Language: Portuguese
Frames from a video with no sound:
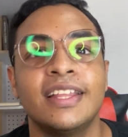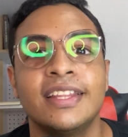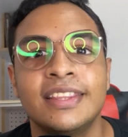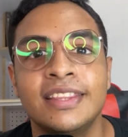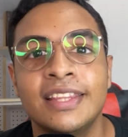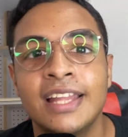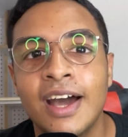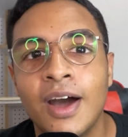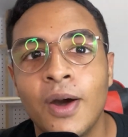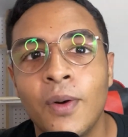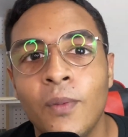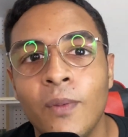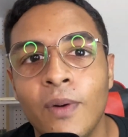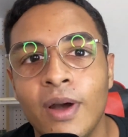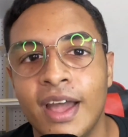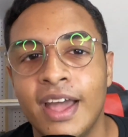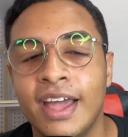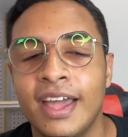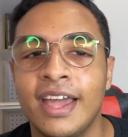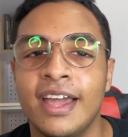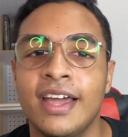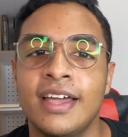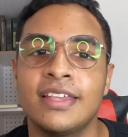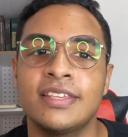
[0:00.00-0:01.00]
Não
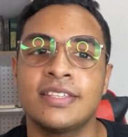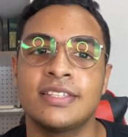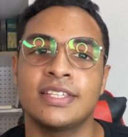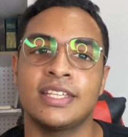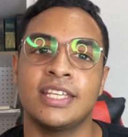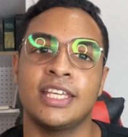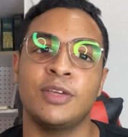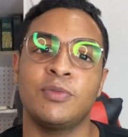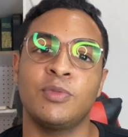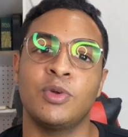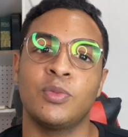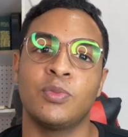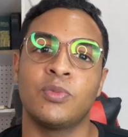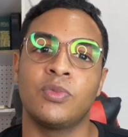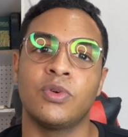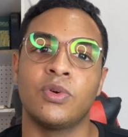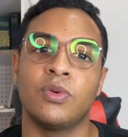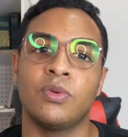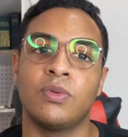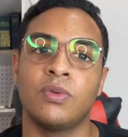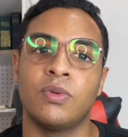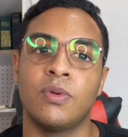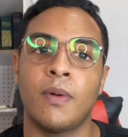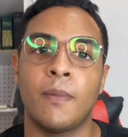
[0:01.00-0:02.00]
é assim, meu
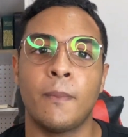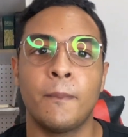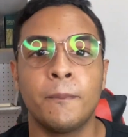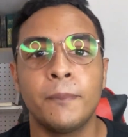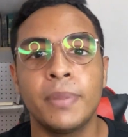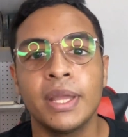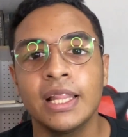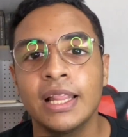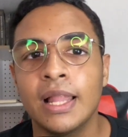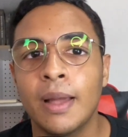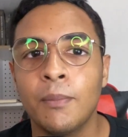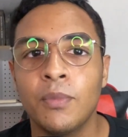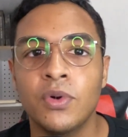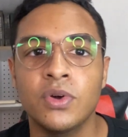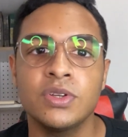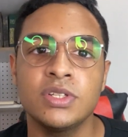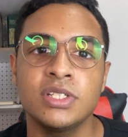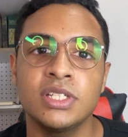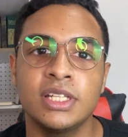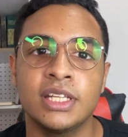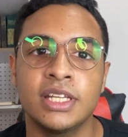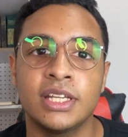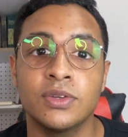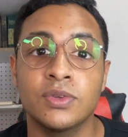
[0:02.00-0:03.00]
povo. Pelo amor
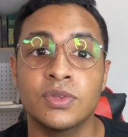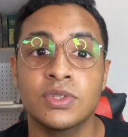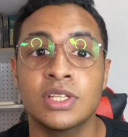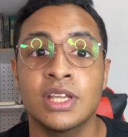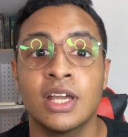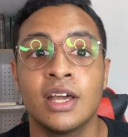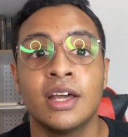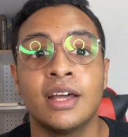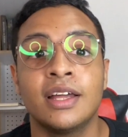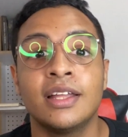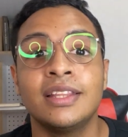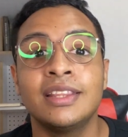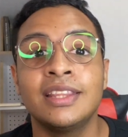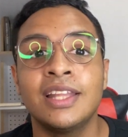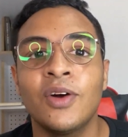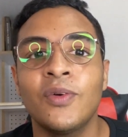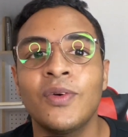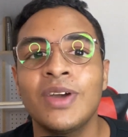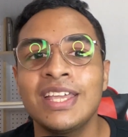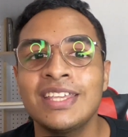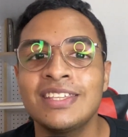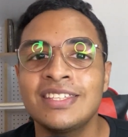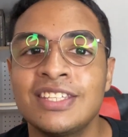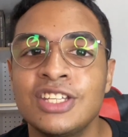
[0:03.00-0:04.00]
de Deus, não
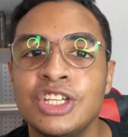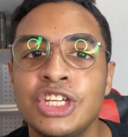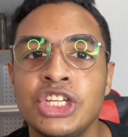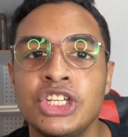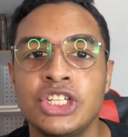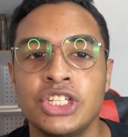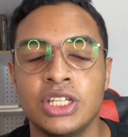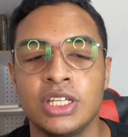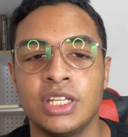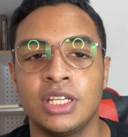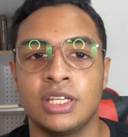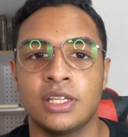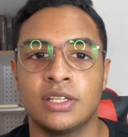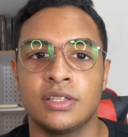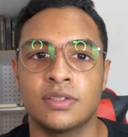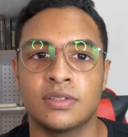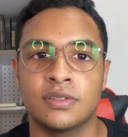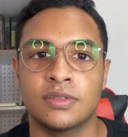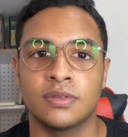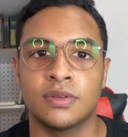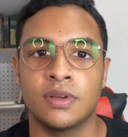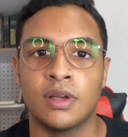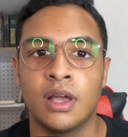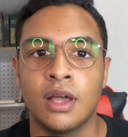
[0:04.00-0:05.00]
existe
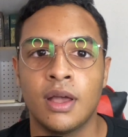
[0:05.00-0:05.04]
isso.